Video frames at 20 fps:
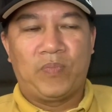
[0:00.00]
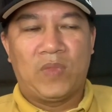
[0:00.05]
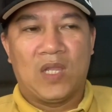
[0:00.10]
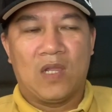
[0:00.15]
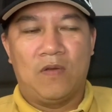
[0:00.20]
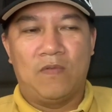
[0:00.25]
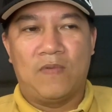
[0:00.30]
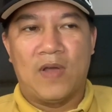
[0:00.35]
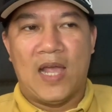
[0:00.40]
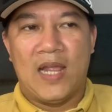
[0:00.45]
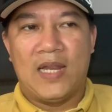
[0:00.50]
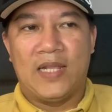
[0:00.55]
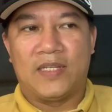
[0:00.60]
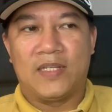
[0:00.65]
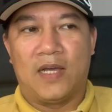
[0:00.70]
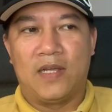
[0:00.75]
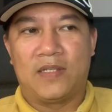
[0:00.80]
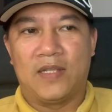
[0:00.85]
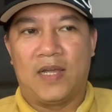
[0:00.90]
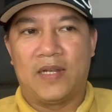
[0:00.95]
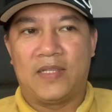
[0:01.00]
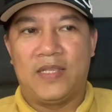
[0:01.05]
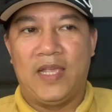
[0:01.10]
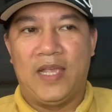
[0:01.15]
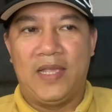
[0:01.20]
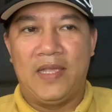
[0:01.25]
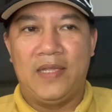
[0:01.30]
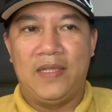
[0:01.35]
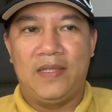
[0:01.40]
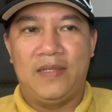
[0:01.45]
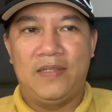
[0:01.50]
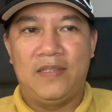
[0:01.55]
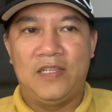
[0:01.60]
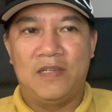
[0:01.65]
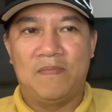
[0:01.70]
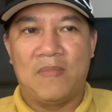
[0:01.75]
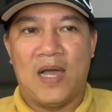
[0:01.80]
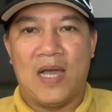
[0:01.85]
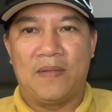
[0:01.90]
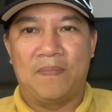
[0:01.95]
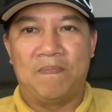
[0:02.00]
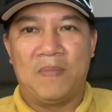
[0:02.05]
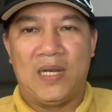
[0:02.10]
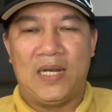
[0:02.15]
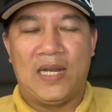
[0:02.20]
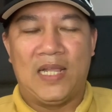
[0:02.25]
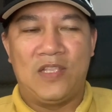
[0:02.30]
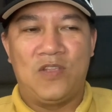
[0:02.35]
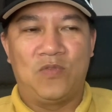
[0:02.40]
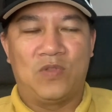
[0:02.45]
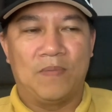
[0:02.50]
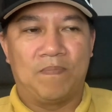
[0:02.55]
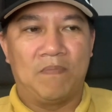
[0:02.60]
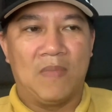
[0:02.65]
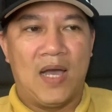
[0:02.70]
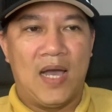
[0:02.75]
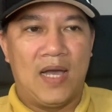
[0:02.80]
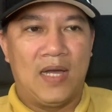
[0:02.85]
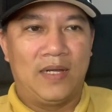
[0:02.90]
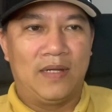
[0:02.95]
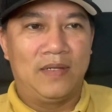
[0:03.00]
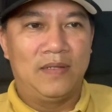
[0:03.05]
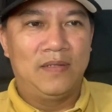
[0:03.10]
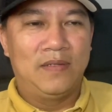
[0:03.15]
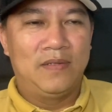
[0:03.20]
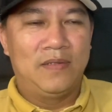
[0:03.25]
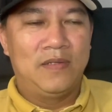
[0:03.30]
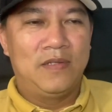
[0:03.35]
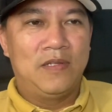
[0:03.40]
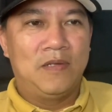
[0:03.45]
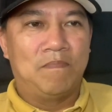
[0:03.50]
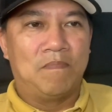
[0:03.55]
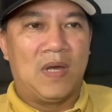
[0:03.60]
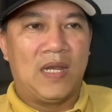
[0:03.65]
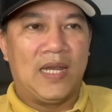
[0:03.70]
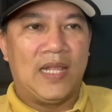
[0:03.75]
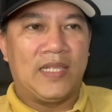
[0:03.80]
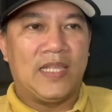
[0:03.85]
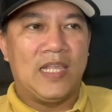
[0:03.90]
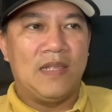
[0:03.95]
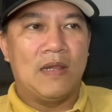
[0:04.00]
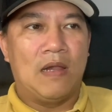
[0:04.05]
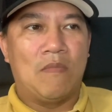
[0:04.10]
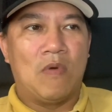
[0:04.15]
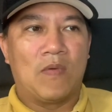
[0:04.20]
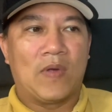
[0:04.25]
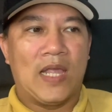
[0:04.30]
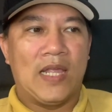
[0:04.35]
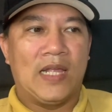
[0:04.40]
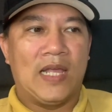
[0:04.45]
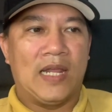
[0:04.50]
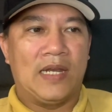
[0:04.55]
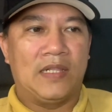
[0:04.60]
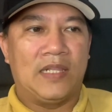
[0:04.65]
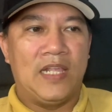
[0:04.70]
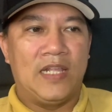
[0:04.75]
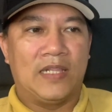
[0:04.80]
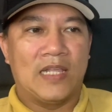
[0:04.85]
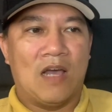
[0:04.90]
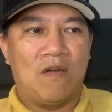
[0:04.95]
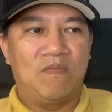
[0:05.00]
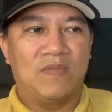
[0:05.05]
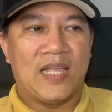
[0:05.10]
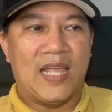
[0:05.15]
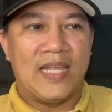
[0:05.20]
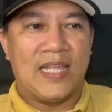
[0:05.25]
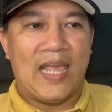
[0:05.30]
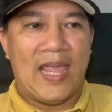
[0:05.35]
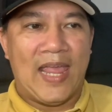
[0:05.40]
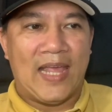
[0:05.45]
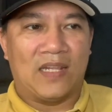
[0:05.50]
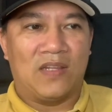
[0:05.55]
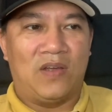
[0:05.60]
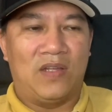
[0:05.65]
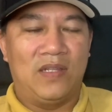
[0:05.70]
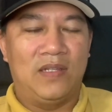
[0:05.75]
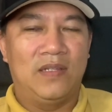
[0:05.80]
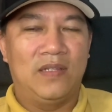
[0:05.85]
không phải là sợ sệt gì nhưng mà mình là youtuber mình là chỉ là một cái ngành truyền thông tay ngang thôi